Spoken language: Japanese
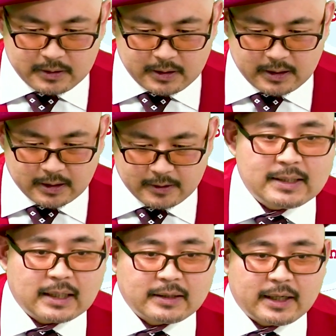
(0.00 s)
ええ、
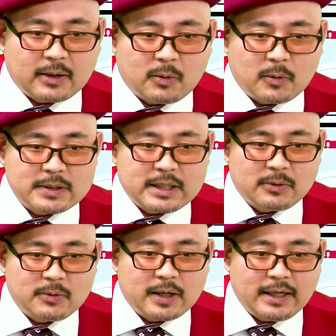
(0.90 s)
だってこうした
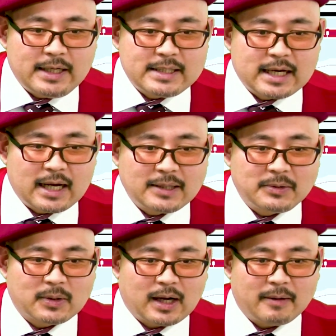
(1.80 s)
方がいいじゃん
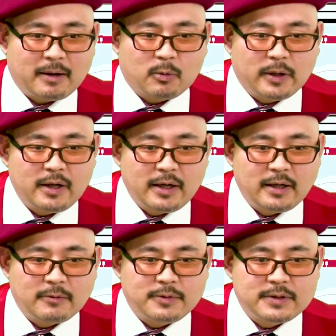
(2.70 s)
とか、あ、これからな
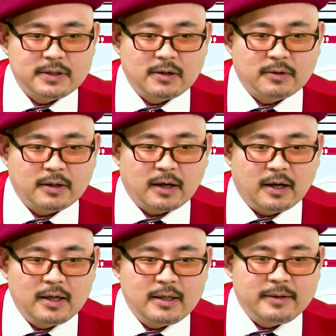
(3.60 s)
んか普通なのかな、